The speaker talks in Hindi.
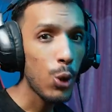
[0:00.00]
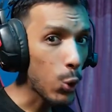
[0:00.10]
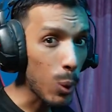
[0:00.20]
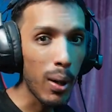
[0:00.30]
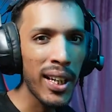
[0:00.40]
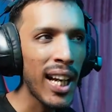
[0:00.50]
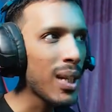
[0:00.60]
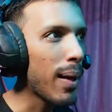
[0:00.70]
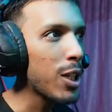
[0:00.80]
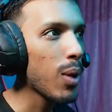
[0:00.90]
तो गुड मॉर्निंग गाइज
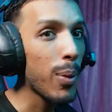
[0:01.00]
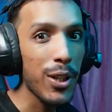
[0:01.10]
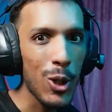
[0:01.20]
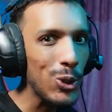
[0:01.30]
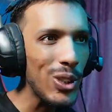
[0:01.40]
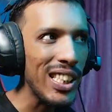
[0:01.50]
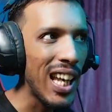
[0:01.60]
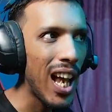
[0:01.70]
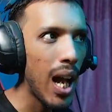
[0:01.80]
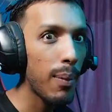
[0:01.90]
हमारी सुबह फिर से हो चुकी
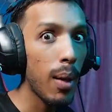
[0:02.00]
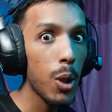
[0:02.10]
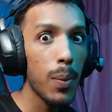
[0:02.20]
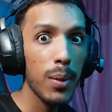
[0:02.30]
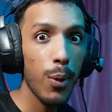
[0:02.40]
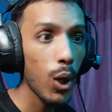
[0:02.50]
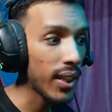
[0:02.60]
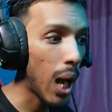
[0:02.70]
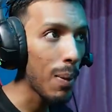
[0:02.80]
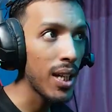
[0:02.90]
है अभी हम लोग पास बहुत
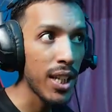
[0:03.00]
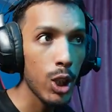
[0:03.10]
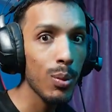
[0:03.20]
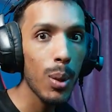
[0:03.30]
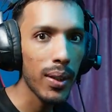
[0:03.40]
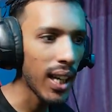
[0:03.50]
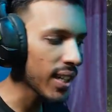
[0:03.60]
काम है जैसा कि तुमको पता ही